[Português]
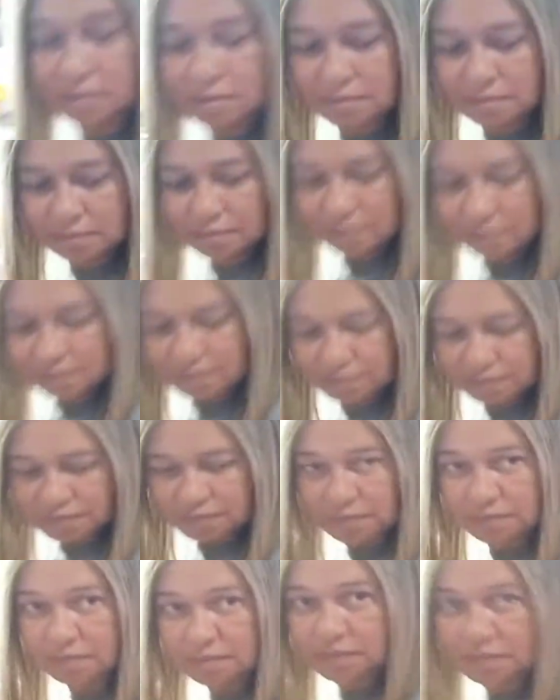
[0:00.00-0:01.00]
Pega
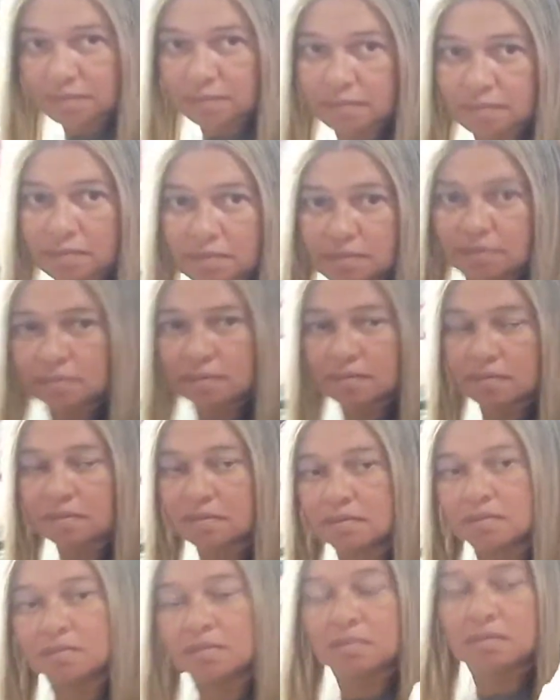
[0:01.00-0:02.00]
aí.
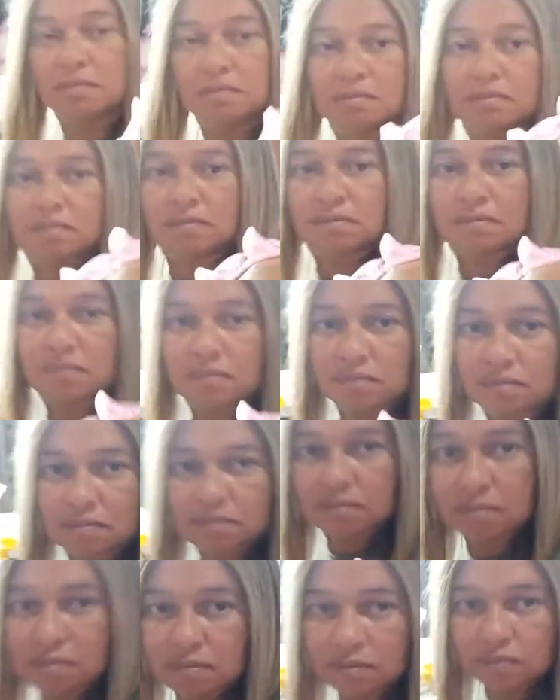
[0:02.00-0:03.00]
Mãe,
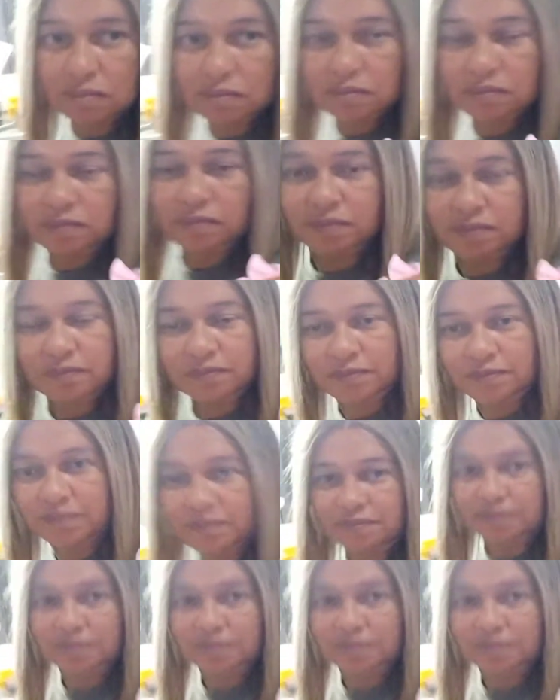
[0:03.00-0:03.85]
o que, é que a senhora acha de